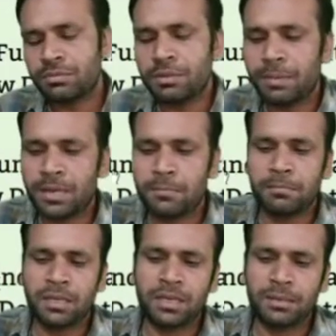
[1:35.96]
पहले
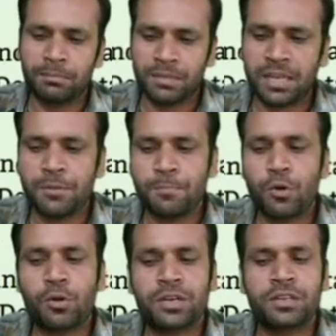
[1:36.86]
हम मेन
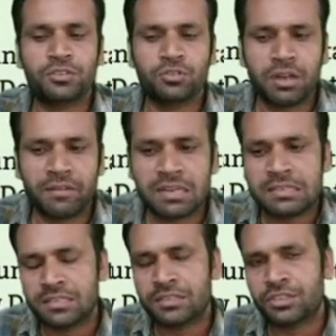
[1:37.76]
इंपॉर्टेंट जो
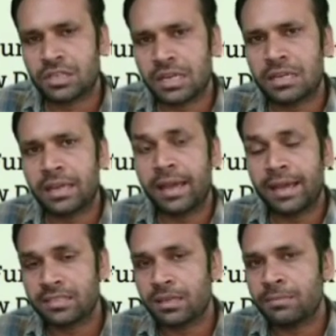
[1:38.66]
रेफरेंसिंग स्टाइल है
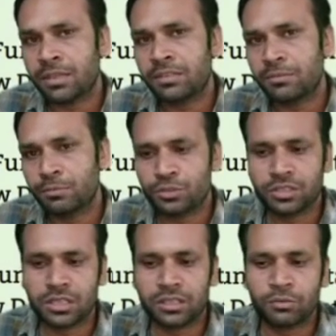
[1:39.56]
एग्जाम के अंदर पूछे
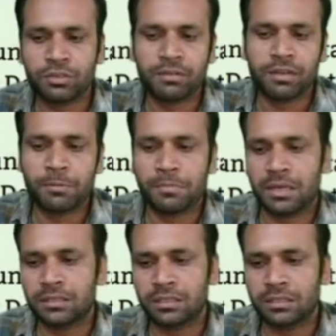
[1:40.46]
जाते हैं उनके बारे में बात
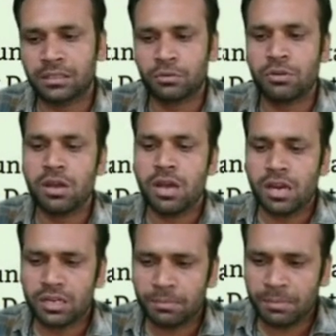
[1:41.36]
करते हैं तो
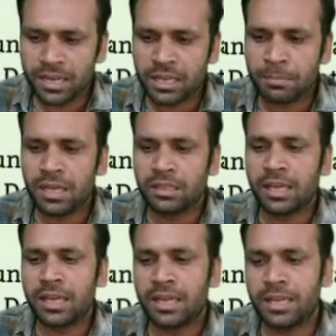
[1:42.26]
नंबर एक पे आता
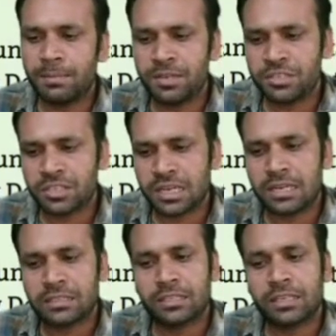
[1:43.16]
है एपी स्टाइल
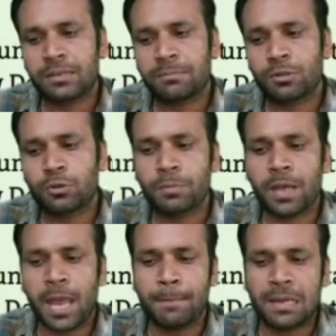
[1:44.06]
आता है नंबर दो पे
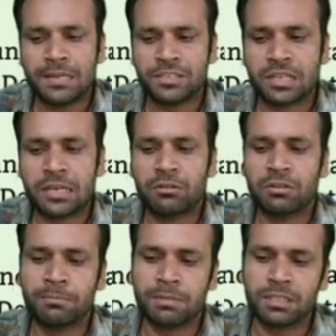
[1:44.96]
एमएलए स्टाइल और
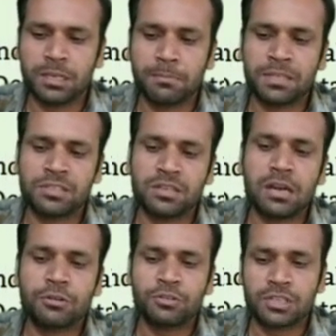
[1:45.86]
नंबर तीन पे
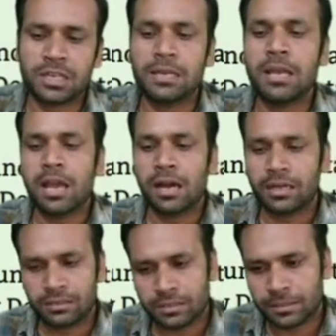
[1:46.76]
शिकागो स्टाइल
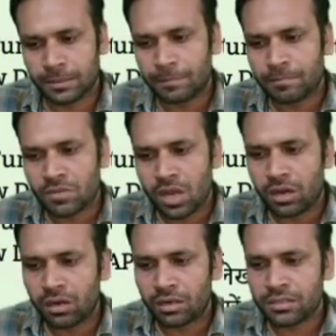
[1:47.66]
आता है
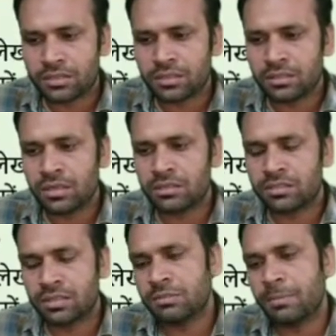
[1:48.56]
और इसके अंदर
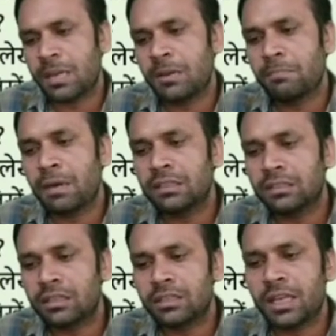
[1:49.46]
सबसे पहले हम बात
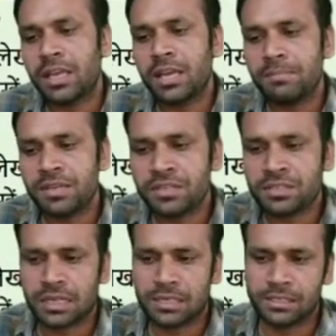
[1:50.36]
करते हैं एपी
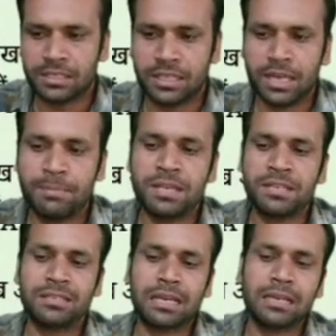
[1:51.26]
स्टाइल की एपी
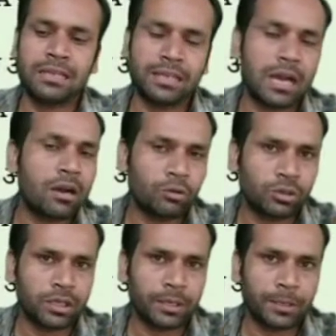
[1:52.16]
स्टाइल क्या होता
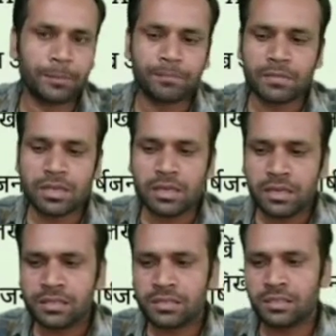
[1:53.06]
है
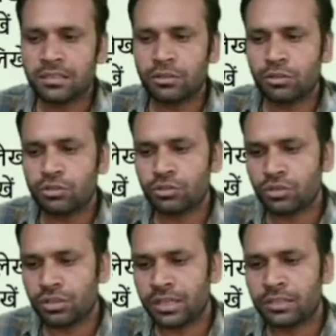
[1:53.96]
इसके अंदर दोस्तों
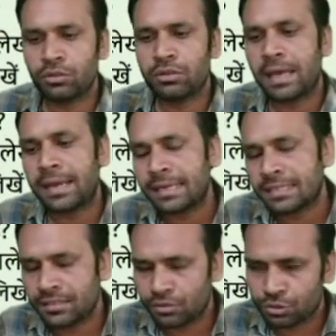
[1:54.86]
एक तो डायरेक्ट ही
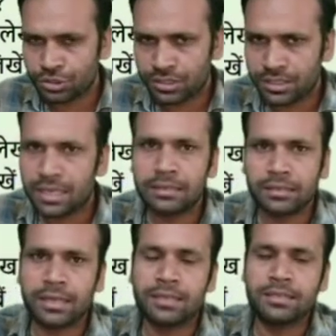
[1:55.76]
क्वेश्चन ये आता
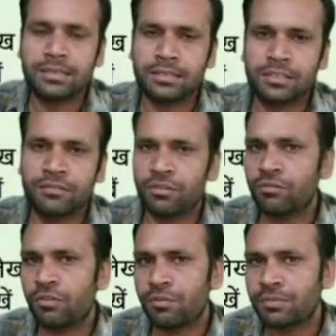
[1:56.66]
है कि इसकी फुल
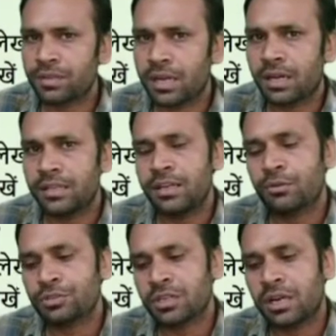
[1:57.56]
फॉर्म क्या है ये
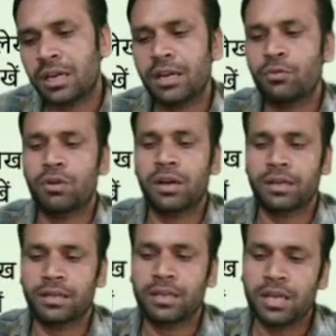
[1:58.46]
क्वेश्चन आया हुआ है
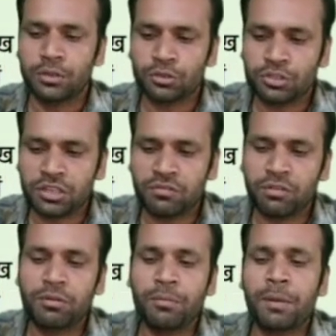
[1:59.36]
तो इसकी फुल
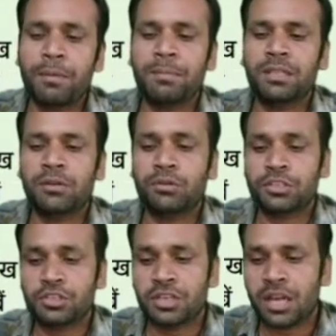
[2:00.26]
फॉर्म हमें पता होना
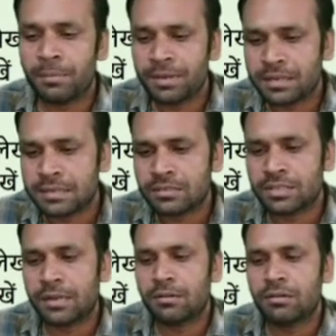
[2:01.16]
चाहिए अमेरिकन
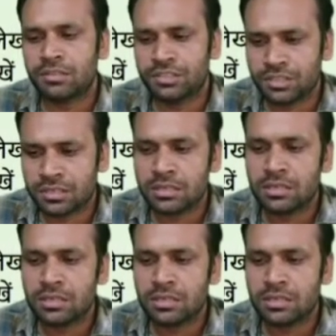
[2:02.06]
साइकोलॉजिकल